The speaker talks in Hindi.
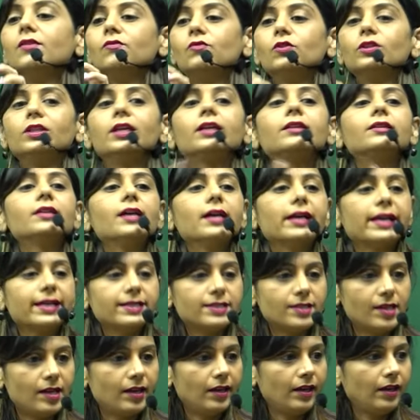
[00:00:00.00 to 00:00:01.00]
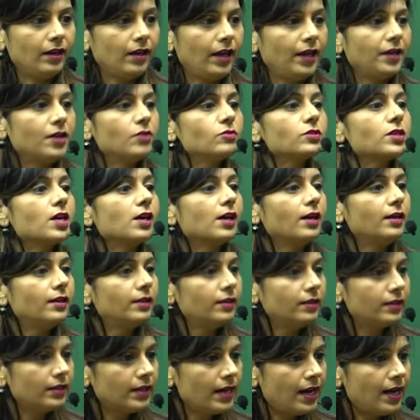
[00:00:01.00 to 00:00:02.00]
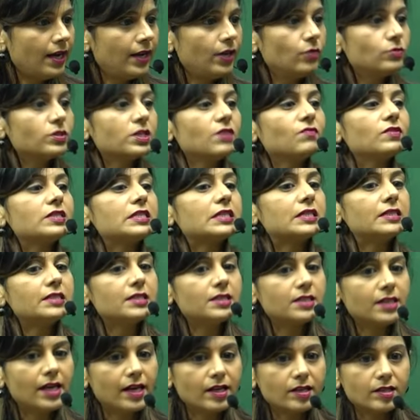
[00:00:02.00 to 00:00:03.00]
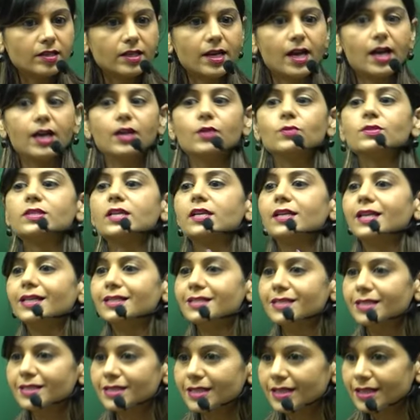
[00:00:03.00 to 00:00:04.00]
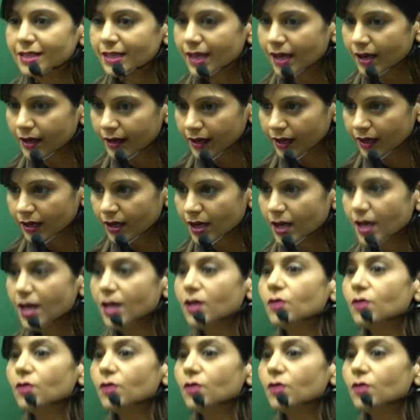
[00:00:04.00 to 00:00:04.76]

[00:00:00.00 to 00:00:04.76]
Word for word: वो दिखता कैसा है है ना उसका कलर क्या है उसकी फिजिकल स्टेट क्या है उसकी डेंसिटी क्या है